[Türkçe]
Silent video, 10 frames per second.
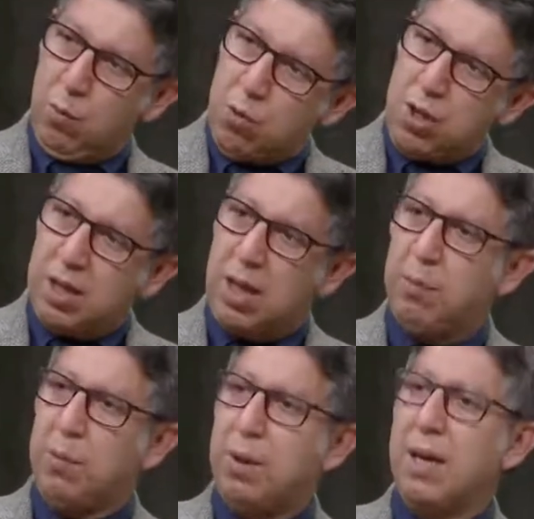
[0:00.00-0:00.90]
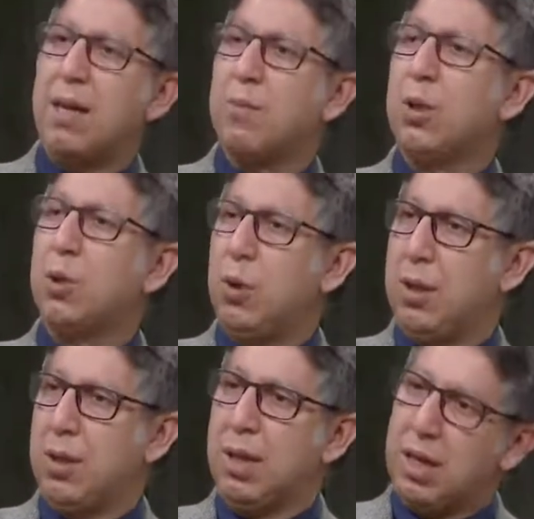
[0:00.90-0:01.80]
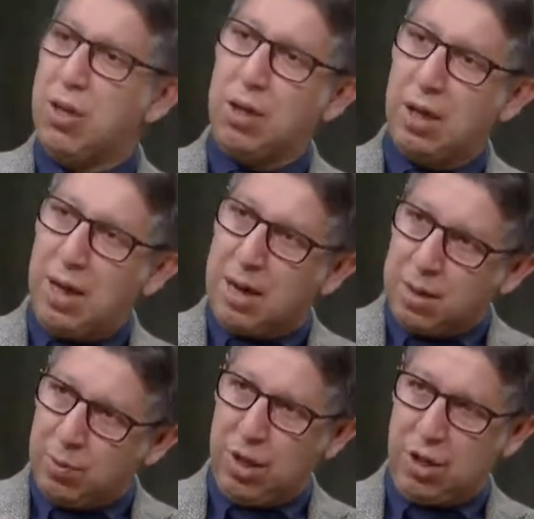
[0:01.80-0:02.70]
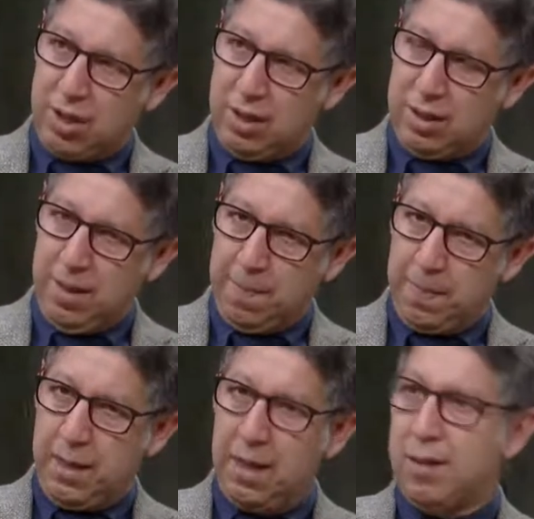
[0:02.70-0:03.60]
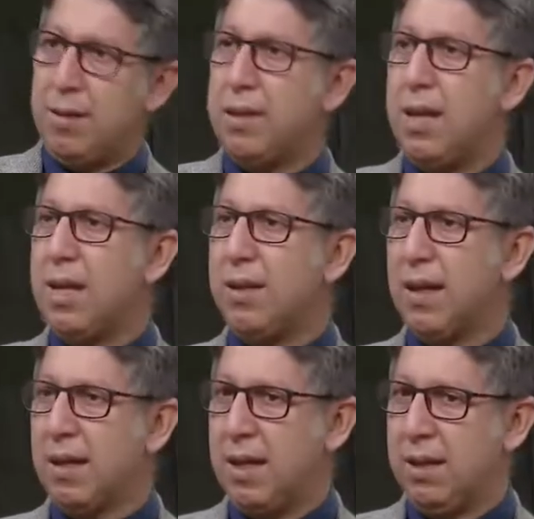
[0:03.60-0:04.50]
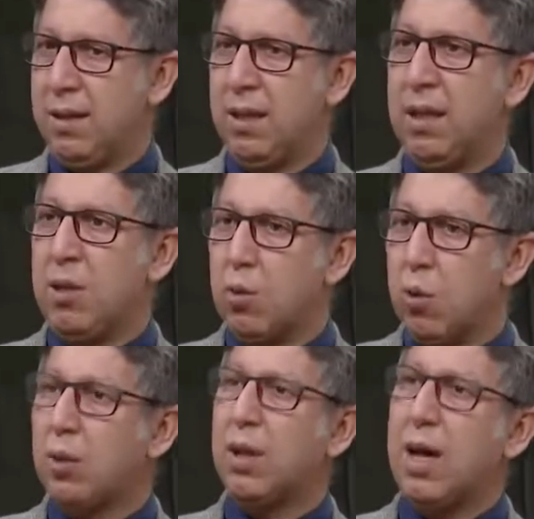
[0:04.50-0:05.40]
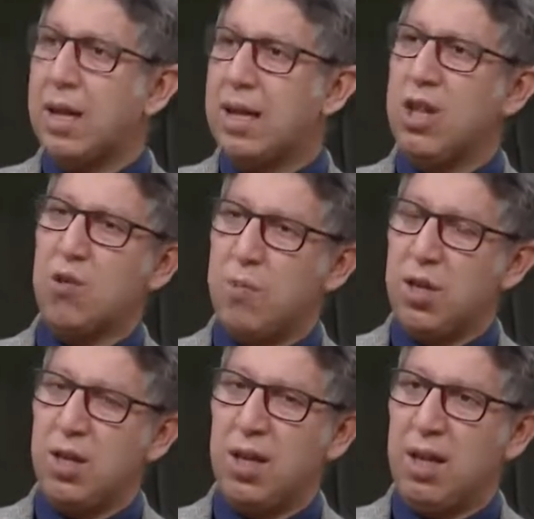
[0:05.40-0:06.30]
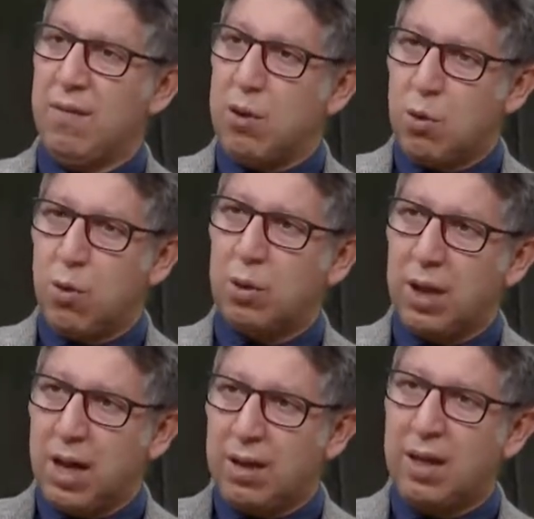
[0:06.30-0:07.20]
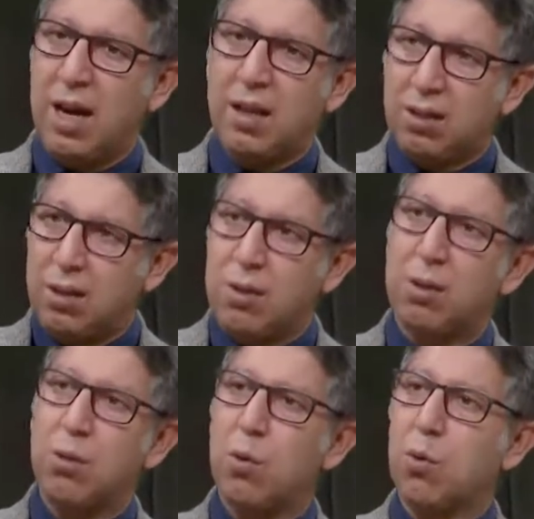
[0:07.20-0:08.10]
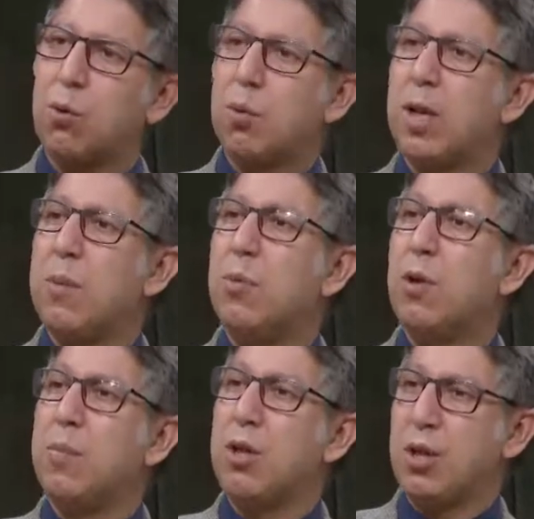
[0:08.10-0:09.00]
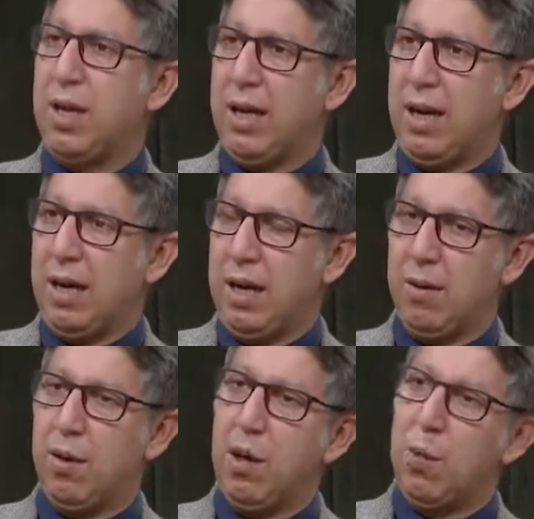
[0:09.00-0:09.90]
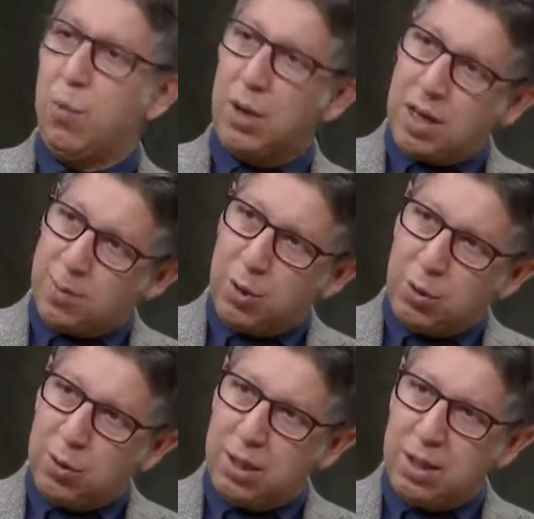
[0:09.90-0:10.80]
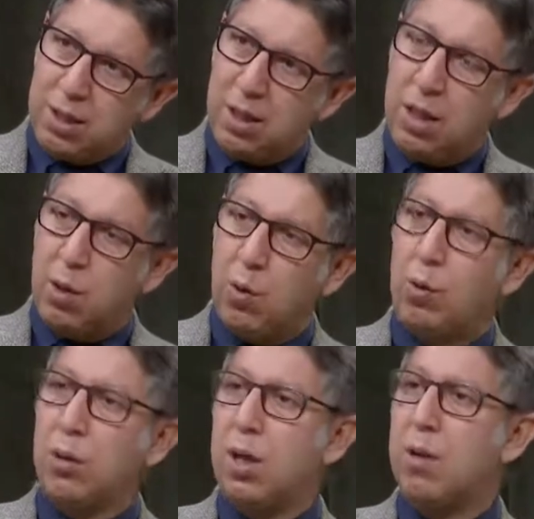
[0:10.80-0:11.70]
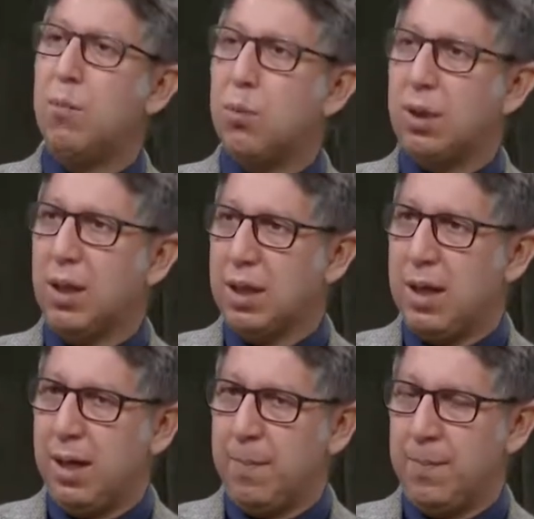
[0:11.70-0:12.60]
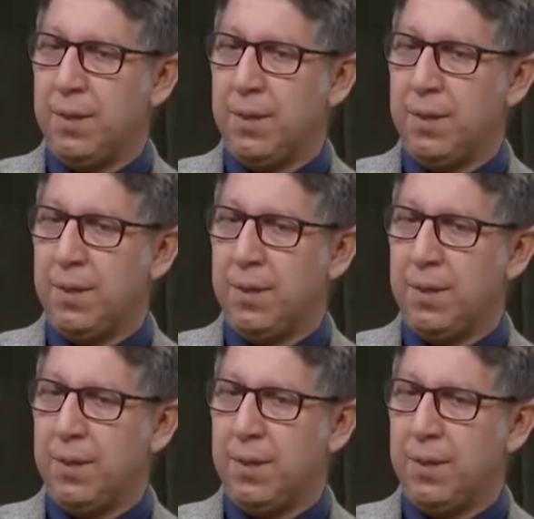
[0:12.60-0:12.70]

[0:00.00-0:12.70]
üç etaplı bir yazma atölyesini geliştirirlerse bu yaşlarda liseye giderken çok daha gelişmiş ve çok daha rahat hızlı okudukları bir dönemin içine girerler. Bu yazma atölyeleri onların mutlaka